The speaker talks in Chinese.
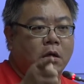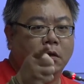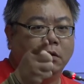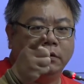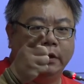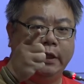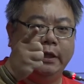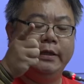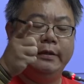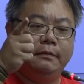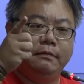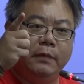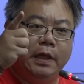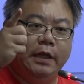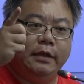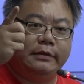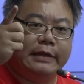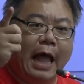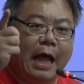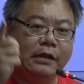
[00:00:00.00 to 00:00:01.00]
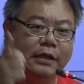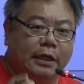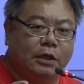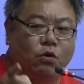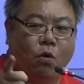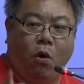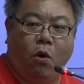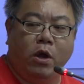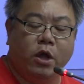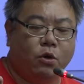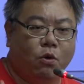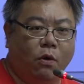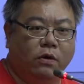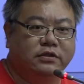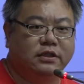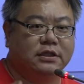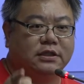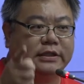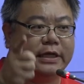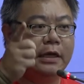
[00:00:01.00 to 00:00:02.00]
你你当你国与国
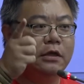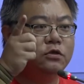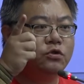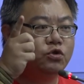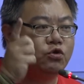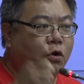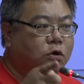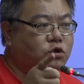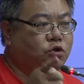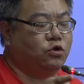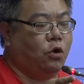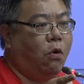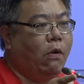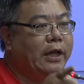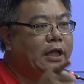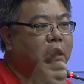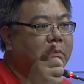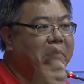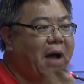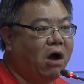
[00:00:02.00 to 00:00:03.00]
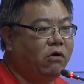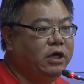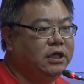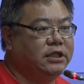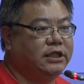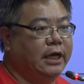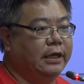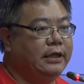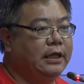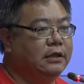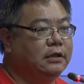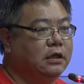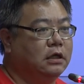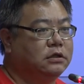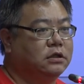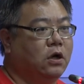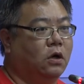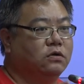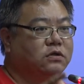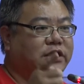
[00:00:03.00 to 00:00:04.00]
之间做所谓的贸易协定的
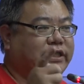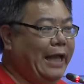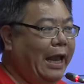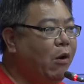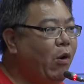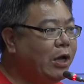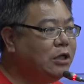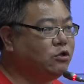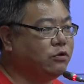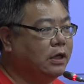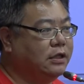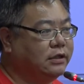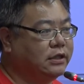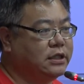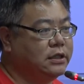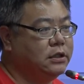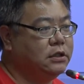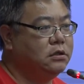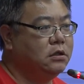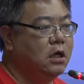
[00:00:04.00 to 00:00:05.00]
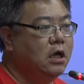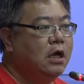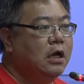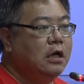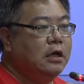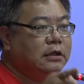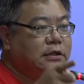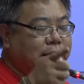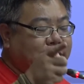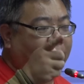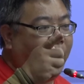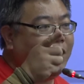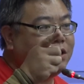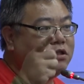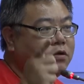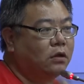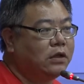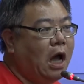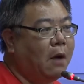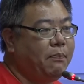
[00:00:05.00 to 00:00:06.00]
时候，谁会损失，谁会
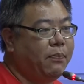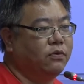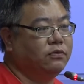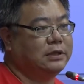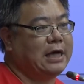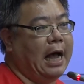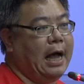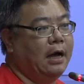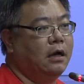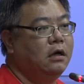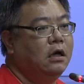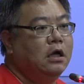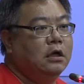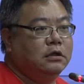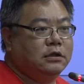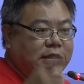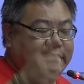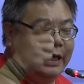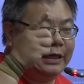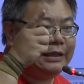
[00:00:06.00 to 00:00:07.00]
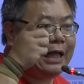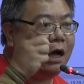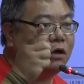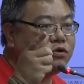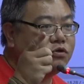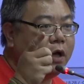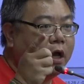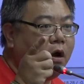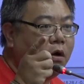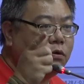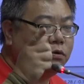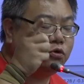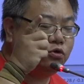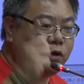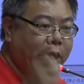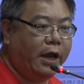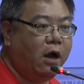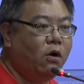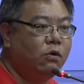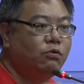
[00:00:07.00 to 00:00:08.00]
受到补偿，谁到最后
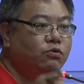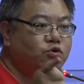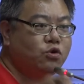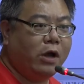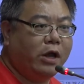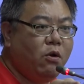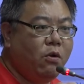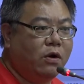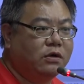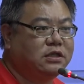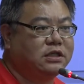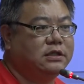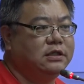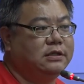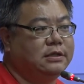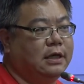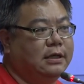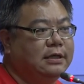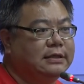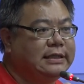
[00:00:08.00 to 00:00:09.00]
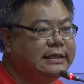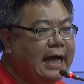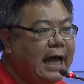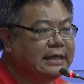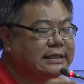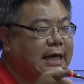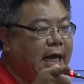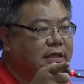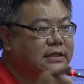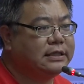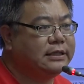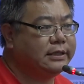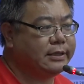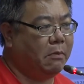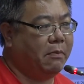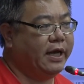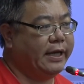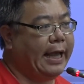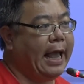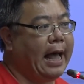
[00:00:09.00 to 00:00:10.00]
最后最弱势者的下场是怎
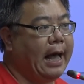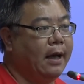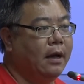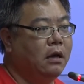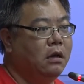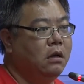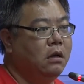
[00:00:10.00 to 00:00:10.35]
么样？